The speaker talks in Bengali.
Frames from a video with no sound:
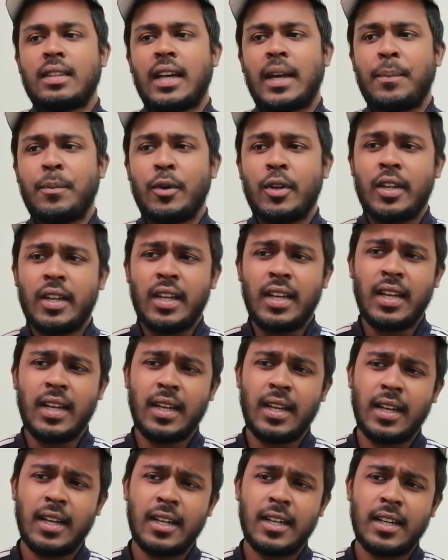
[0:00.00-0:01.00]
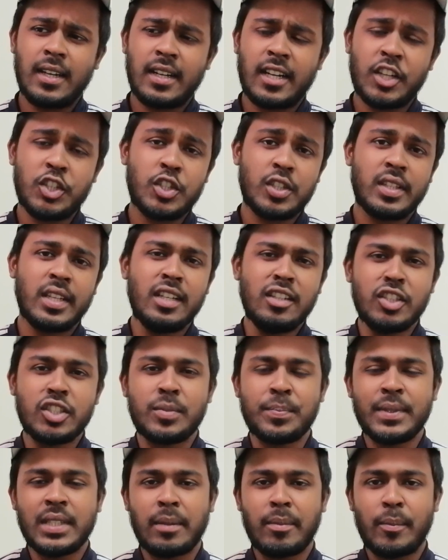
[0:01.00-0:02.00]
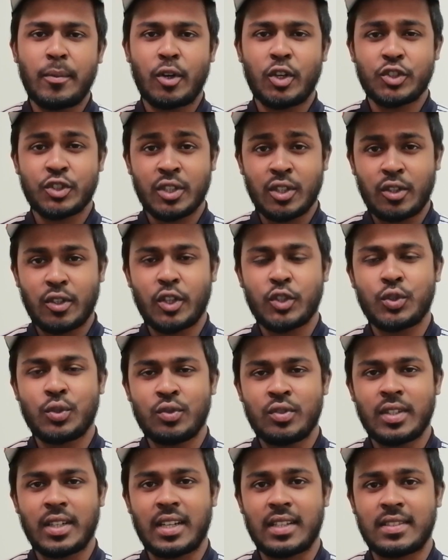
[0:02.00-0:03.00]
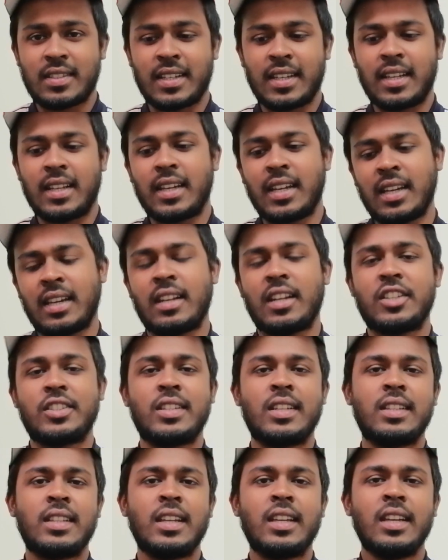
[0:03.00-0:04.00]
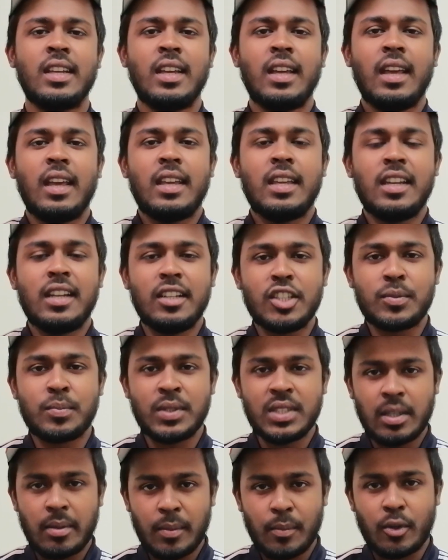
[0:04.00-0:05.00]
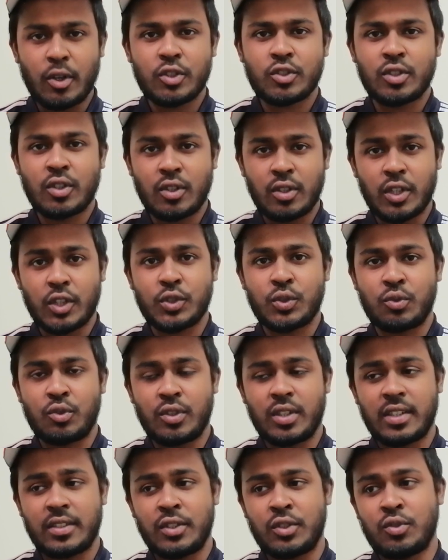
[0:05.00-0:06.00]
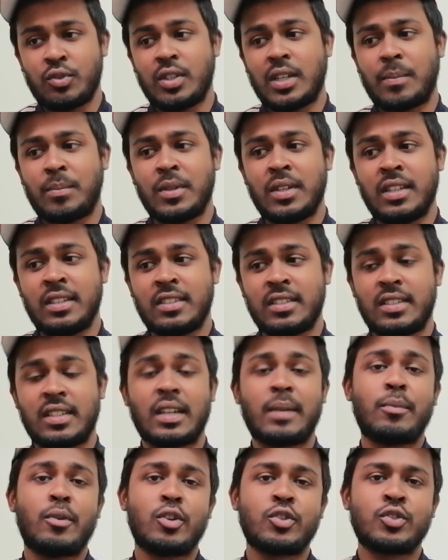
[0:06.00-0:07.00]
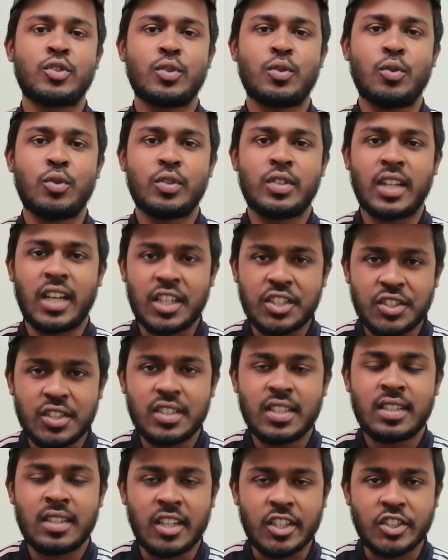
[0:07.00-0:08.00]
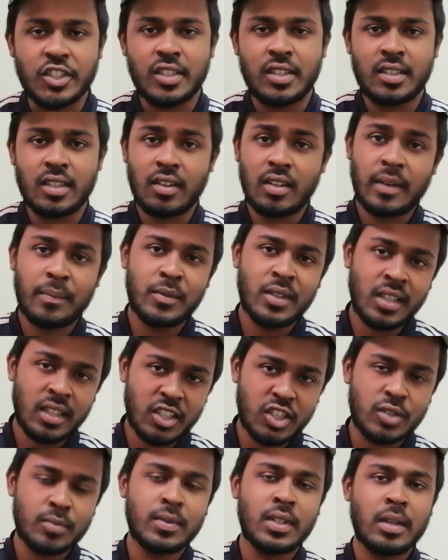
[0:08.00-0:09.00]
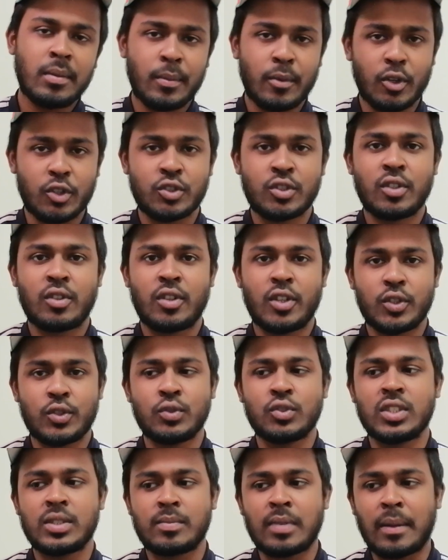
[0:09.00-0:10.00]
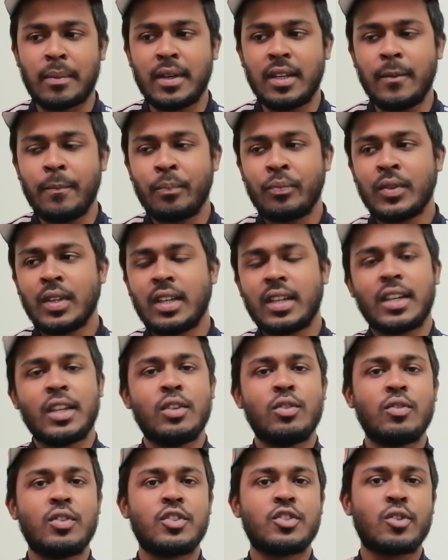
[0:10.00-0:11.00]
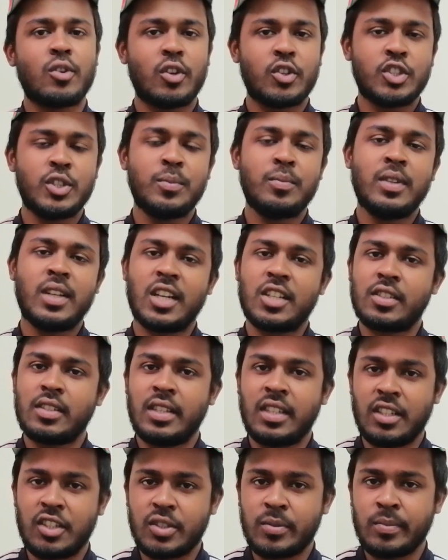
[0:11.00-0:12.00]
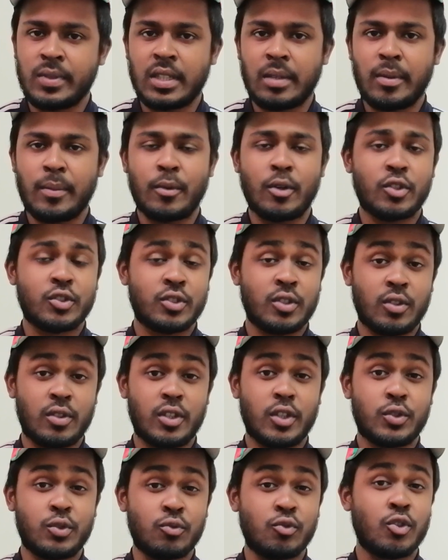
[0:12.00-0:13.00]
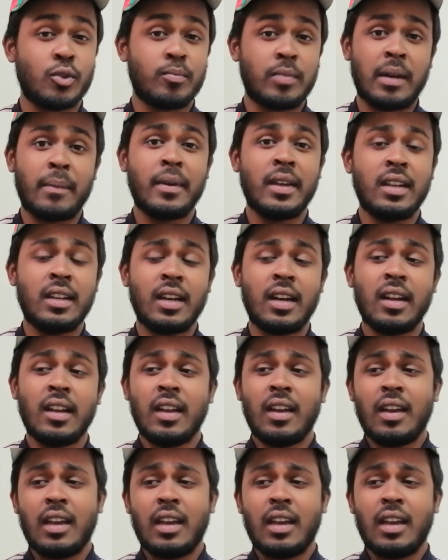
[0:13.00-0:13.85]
তারপরে রাশিয়াতে ইংলিশ মিডিয়ামে পড়াশোনা করার সুযোগ আছে কিনা হ্যাঁ রাশিয়াতে ইংলিশ মিডিয়ামে পড়াশোনা করার সুযোগ আছে যদি আপনি নিজের টাকায় পড়াশোনা করতে আসতেছেন রাশিয়াতে তাহলে আপনি ইংলিশ মিডিয়ামে পড়াশোনা করার সুযোগ পাবেন কিন্তু স্কলারশিপ নিয়ে আসলে ইংলিশ মিডিয়ামে পড়াশোনা করার সুযোগ পাবেন না